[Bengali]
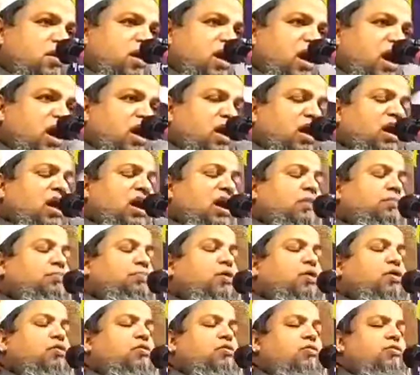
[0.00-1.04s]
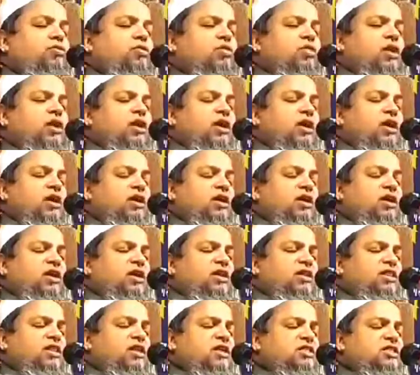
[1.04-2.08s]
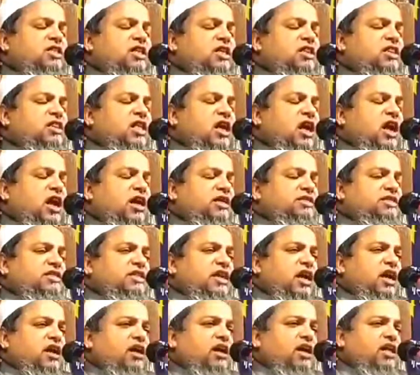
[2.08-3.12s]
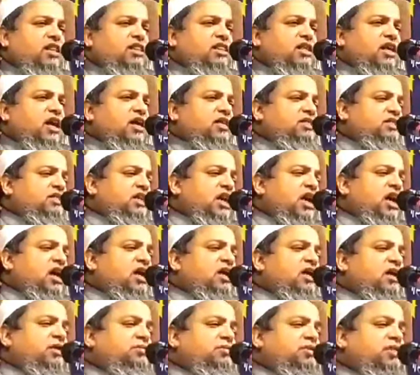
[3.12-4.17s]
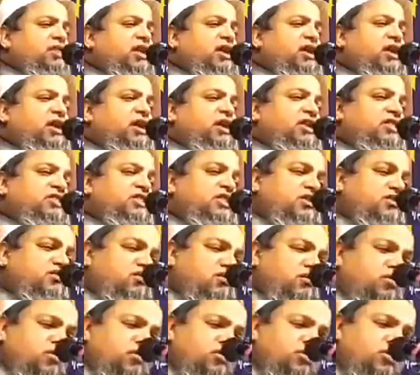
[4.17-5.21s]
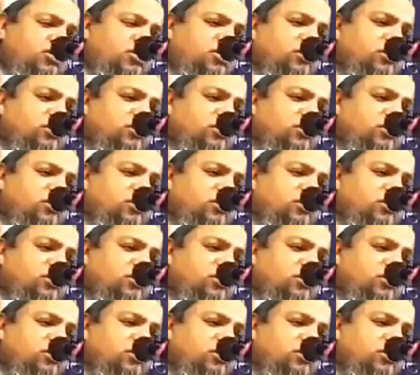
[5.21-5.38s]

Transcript: আল্লাহর পক্ষ থেকে নির্দেশে তারা জান্নাতি আর জাহান্নামীদের লিস্টি করতেছে